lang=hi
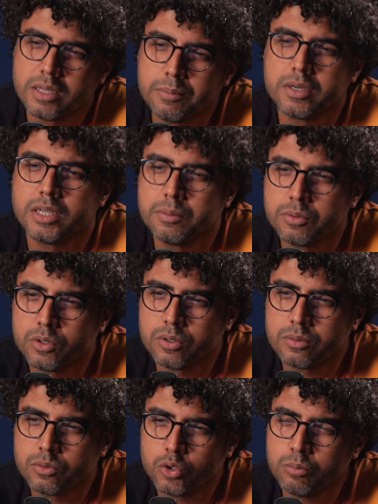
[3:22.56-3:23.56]
करीब करीब
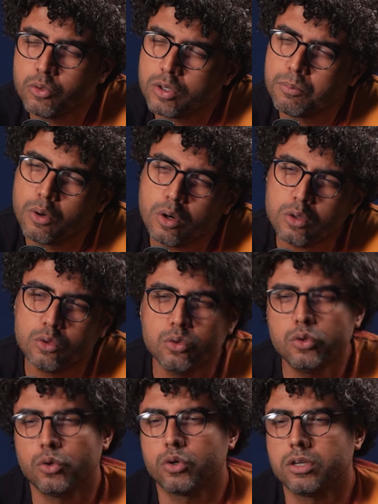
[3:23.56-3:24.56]
हो तुम मुझसे बहुत
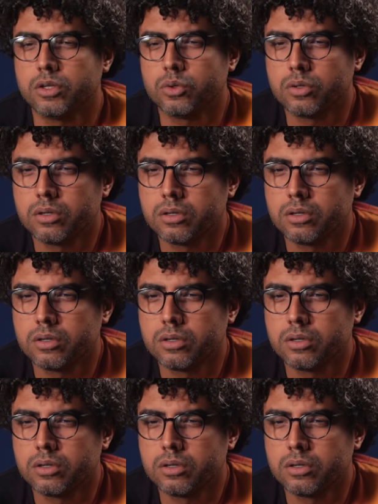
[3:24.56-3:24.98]
दूर हो गई हो